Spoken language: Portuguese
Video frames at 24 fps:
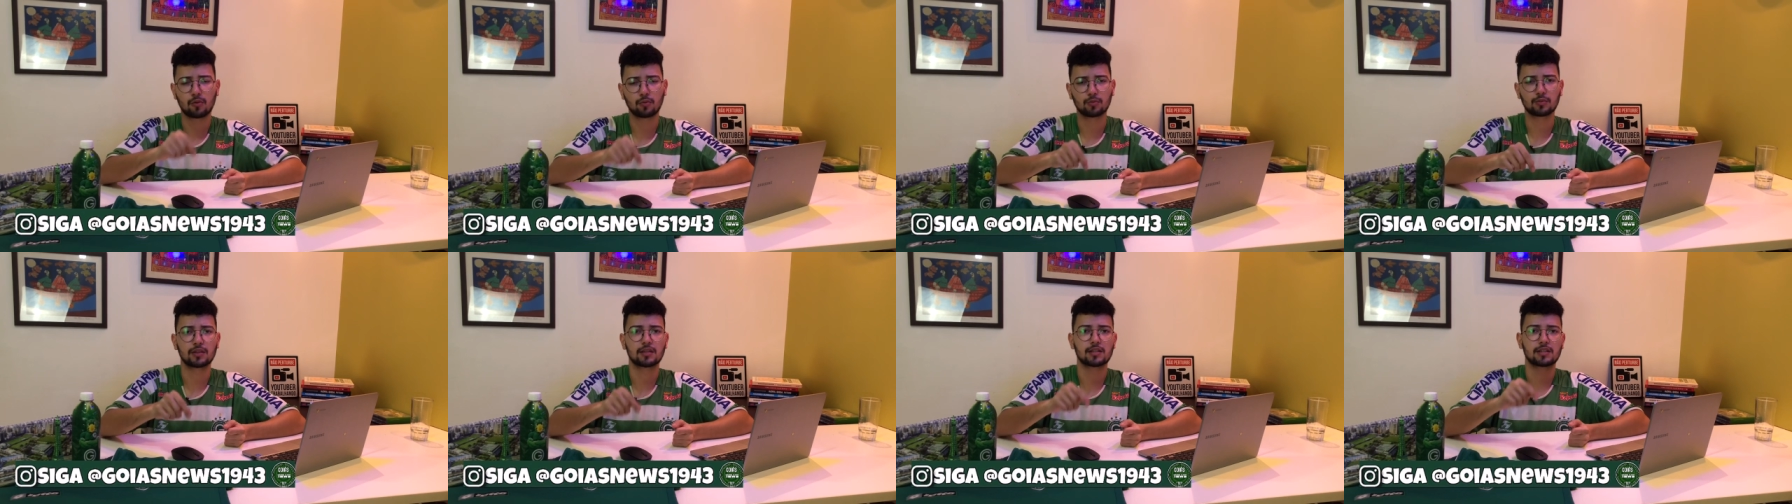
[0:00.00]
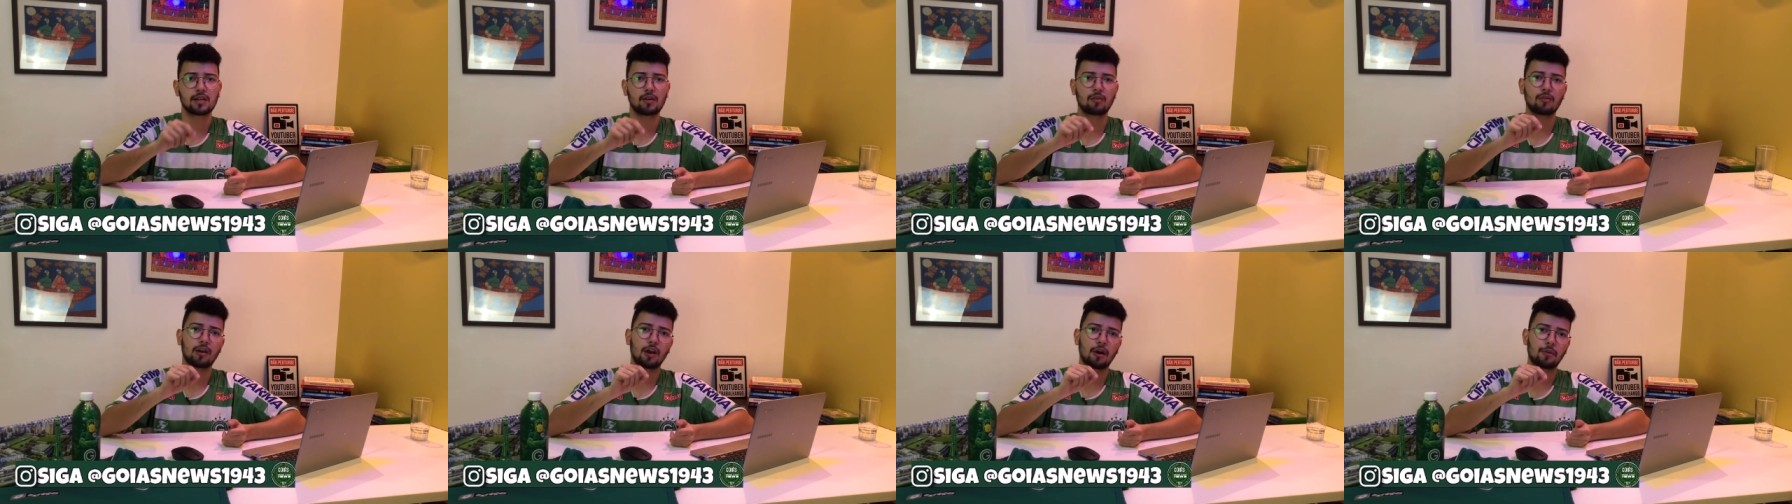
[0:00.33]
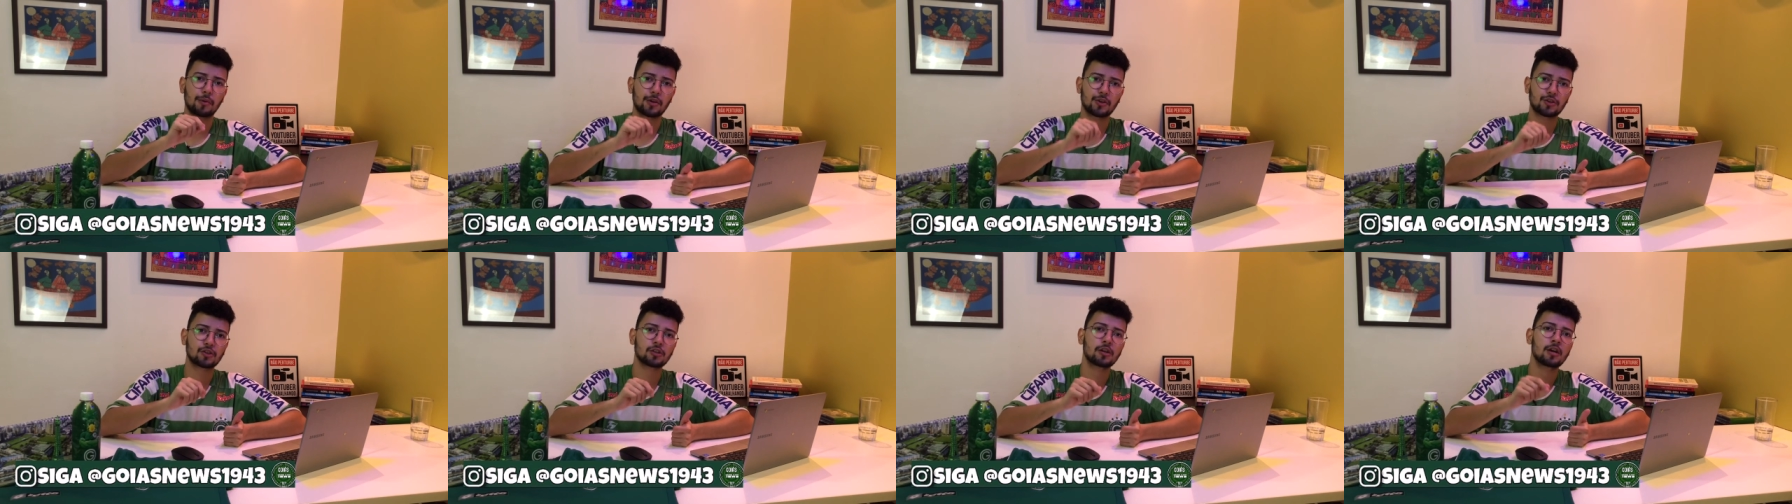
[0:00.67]
Aconteceu
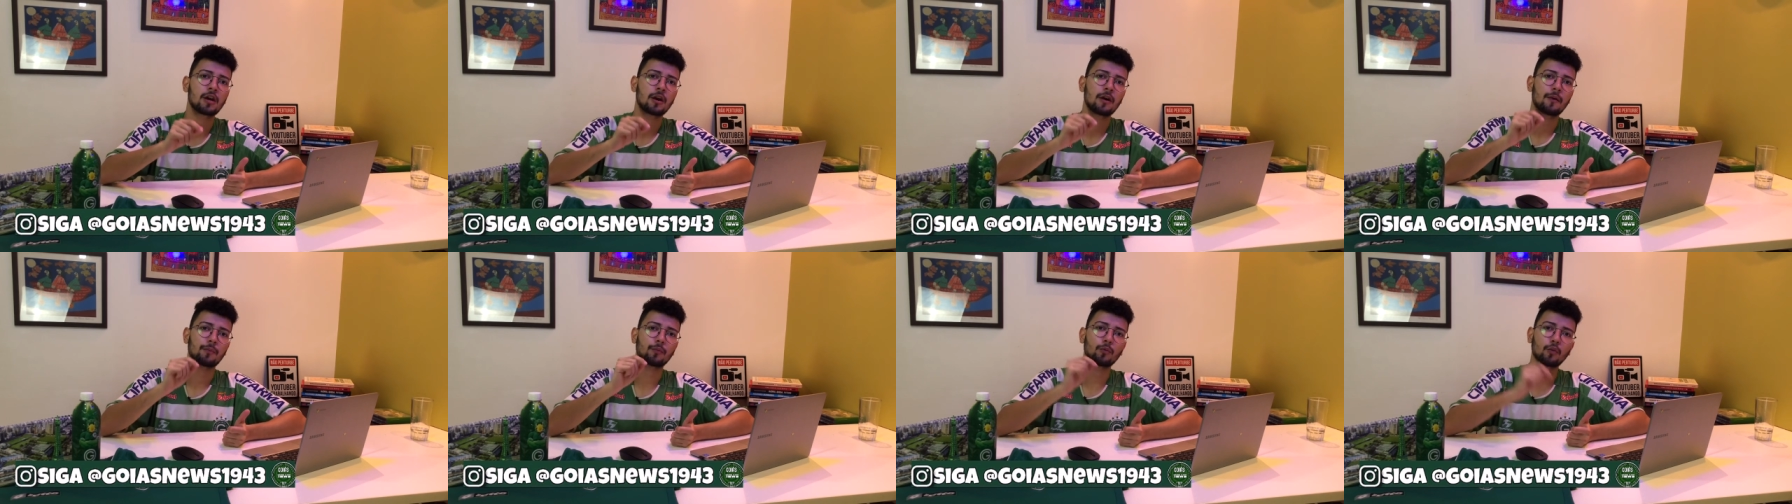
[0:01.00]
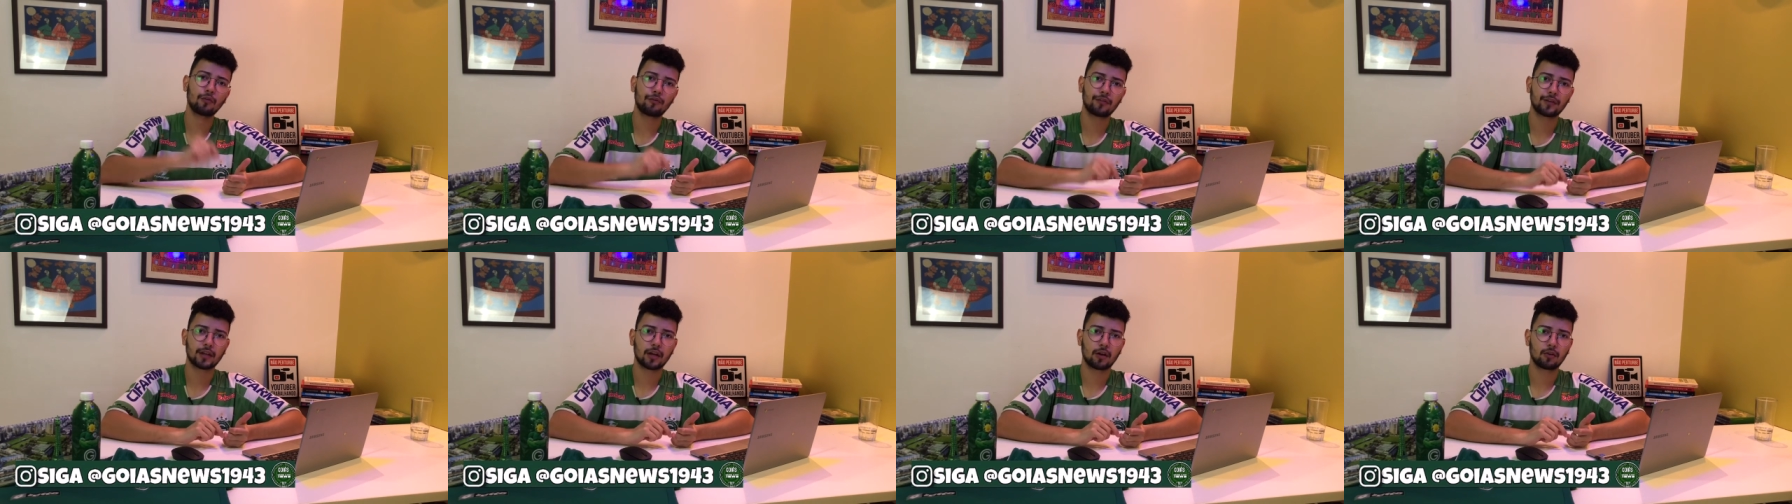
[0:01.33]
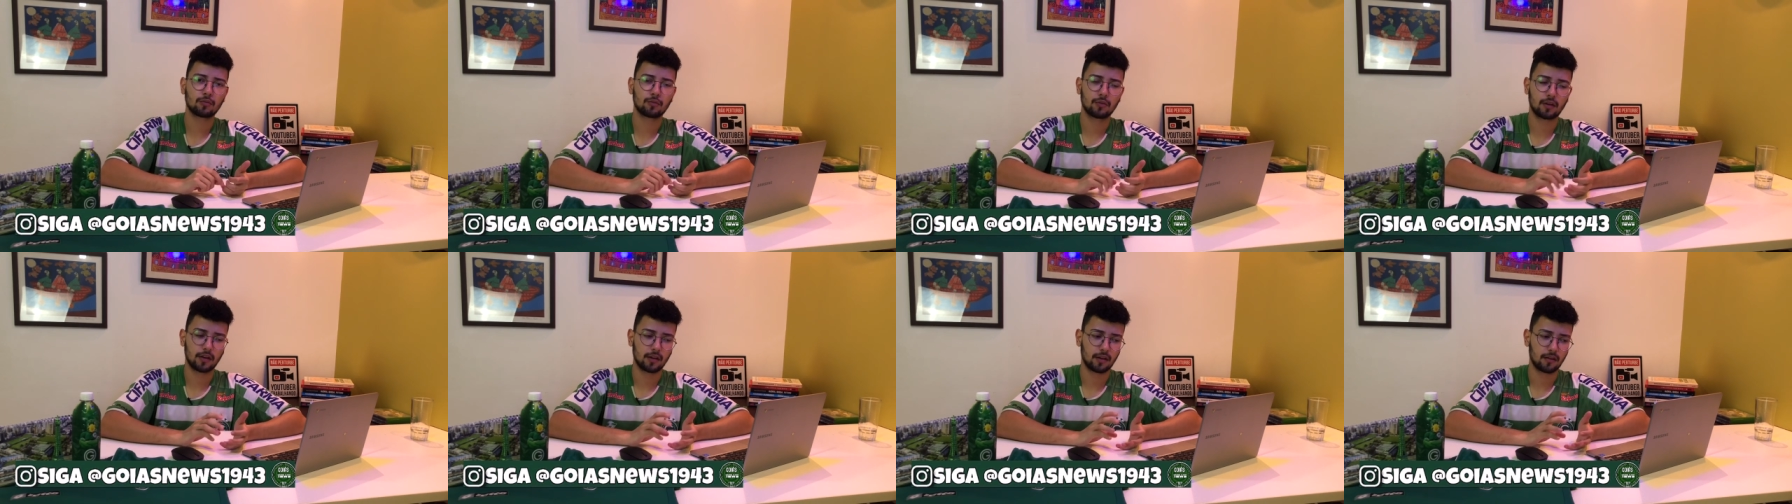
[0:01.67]
realmente no
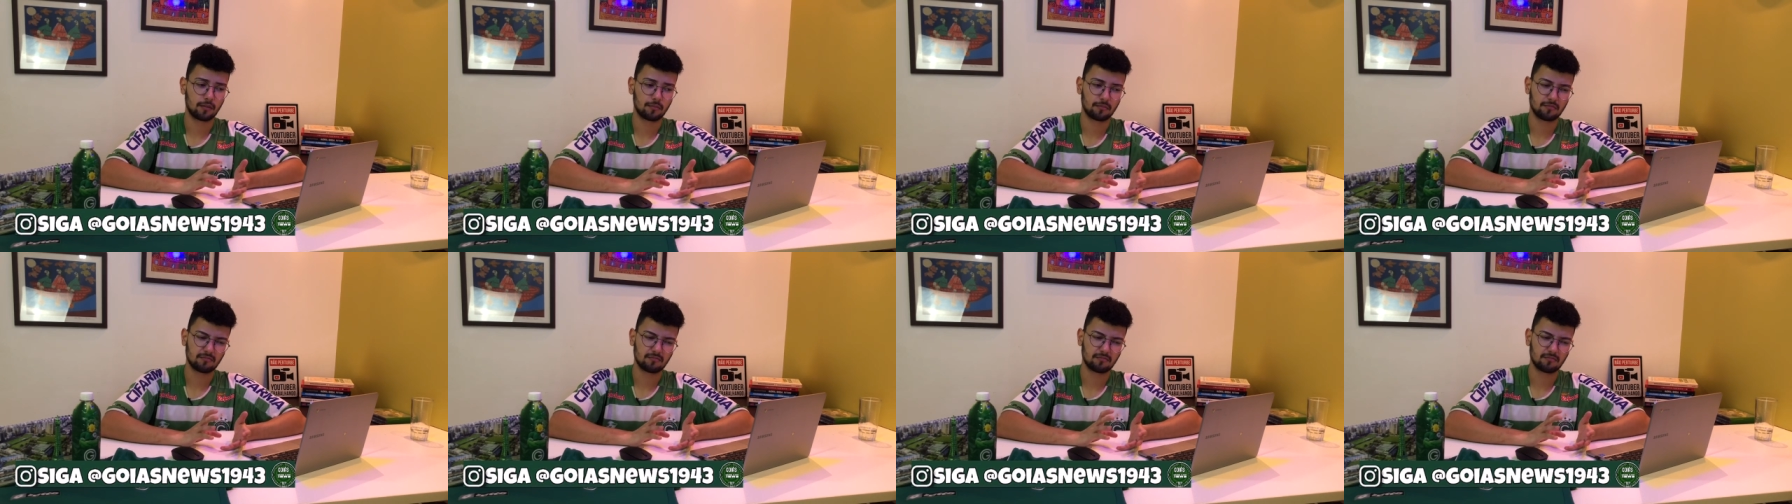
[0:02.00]
final, é,